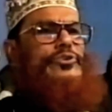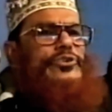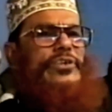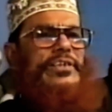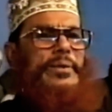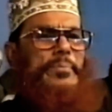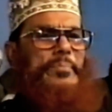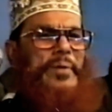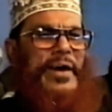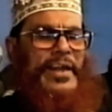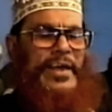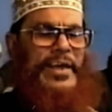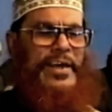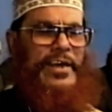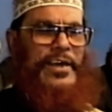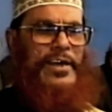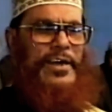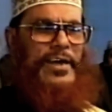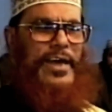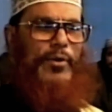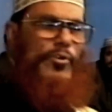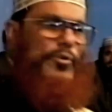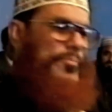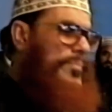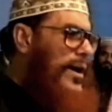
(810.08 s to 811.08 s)
যেতে পারে
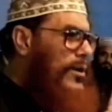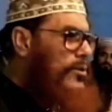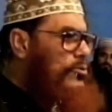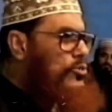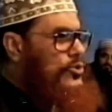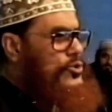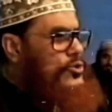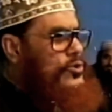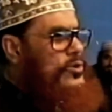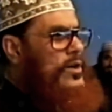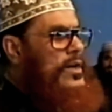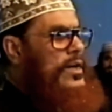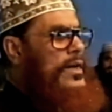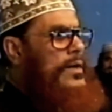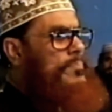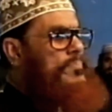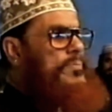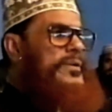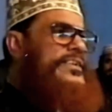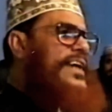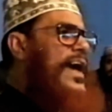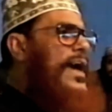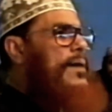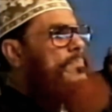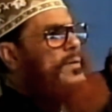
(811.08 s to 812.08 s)
এবং মানুষ
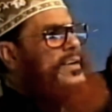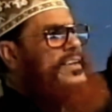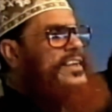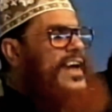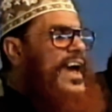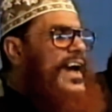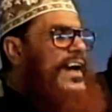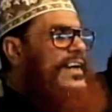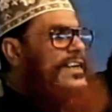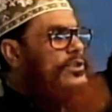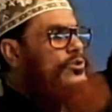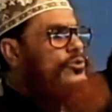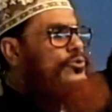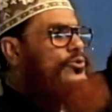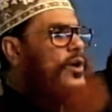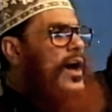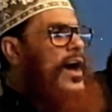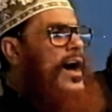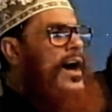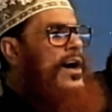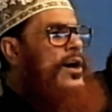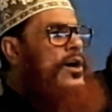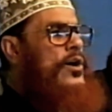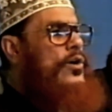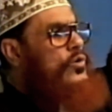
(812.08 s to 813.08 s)
পিটায় পাঠায় কিছুটা
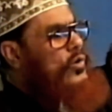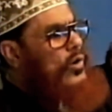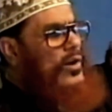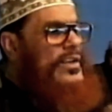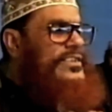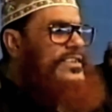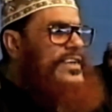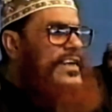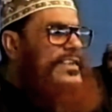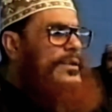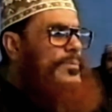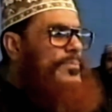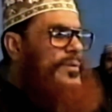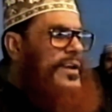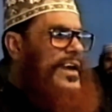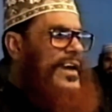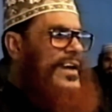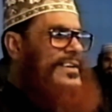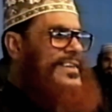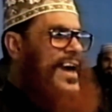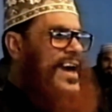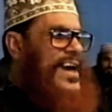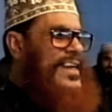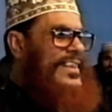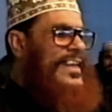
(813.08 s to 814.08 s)
করা যাইতে পারে
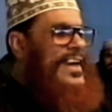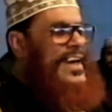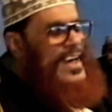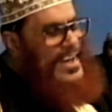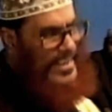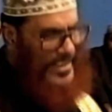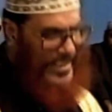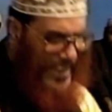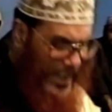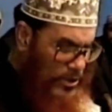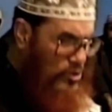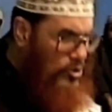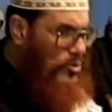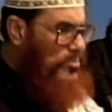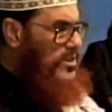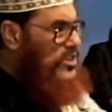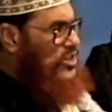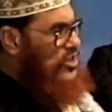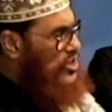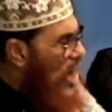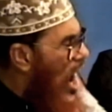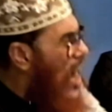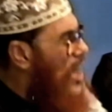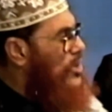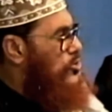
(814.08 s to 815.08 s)
হেদায়ত কিন্তু
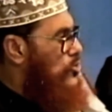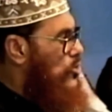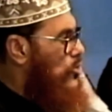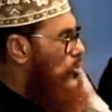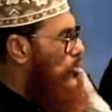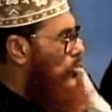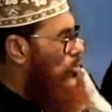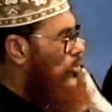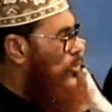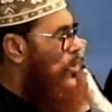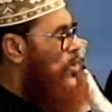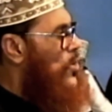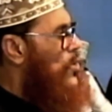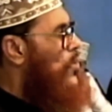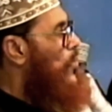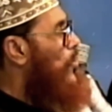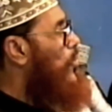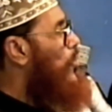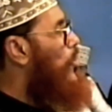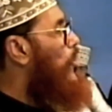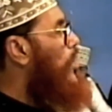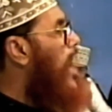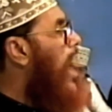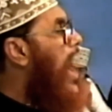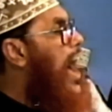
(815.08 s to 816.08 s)
বিশ্বাস করুন
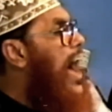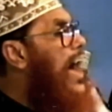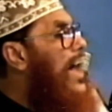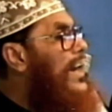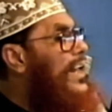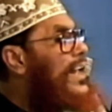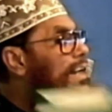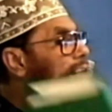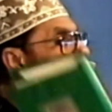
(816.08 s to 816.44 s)
কোরআনের